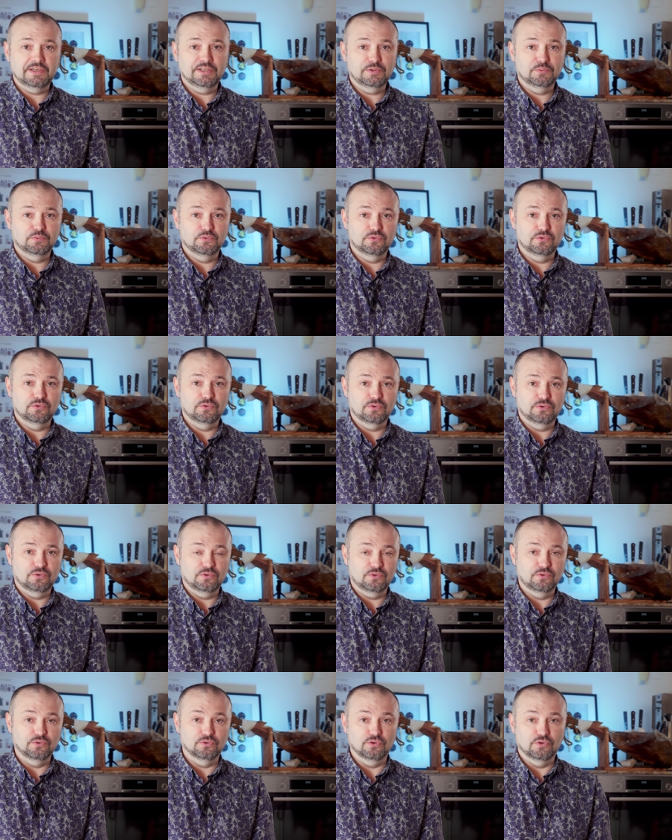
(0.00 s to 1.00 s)
к этому
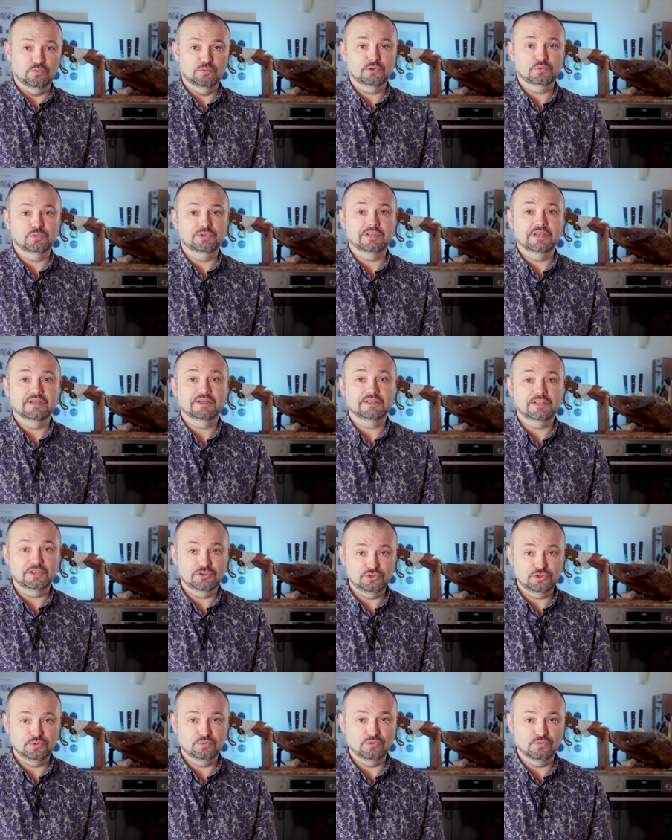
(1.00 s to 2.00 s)
году, может быть, к
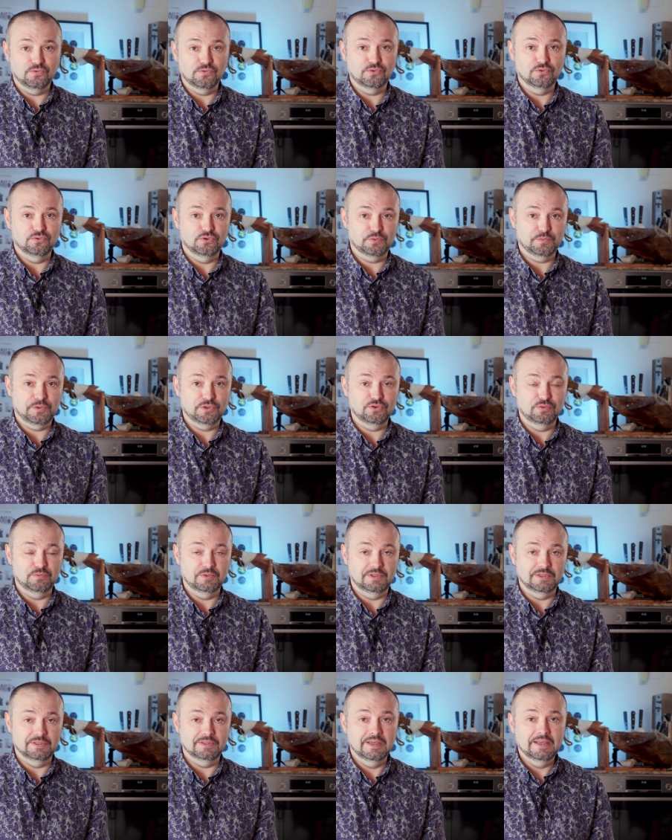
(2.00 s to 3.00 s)
следующему Новому году
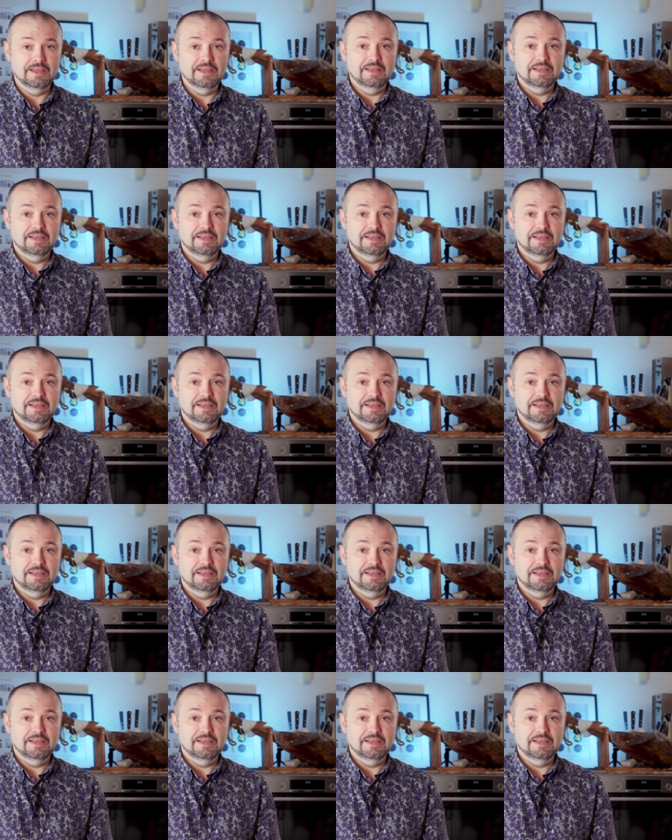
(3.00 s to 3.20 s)
сподобитесь.